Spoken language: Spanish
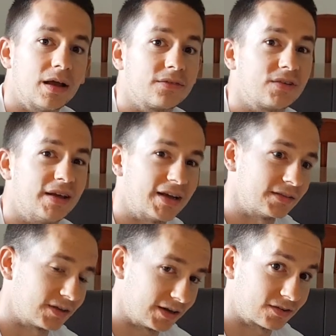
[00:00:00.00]
sería
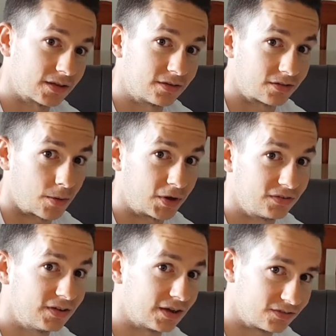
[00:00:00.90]
interesante saber
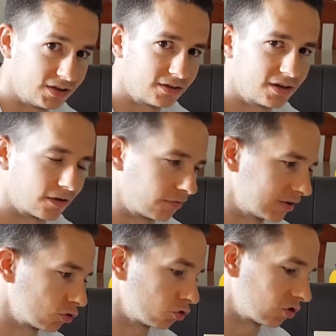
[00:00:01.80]
si existen efectos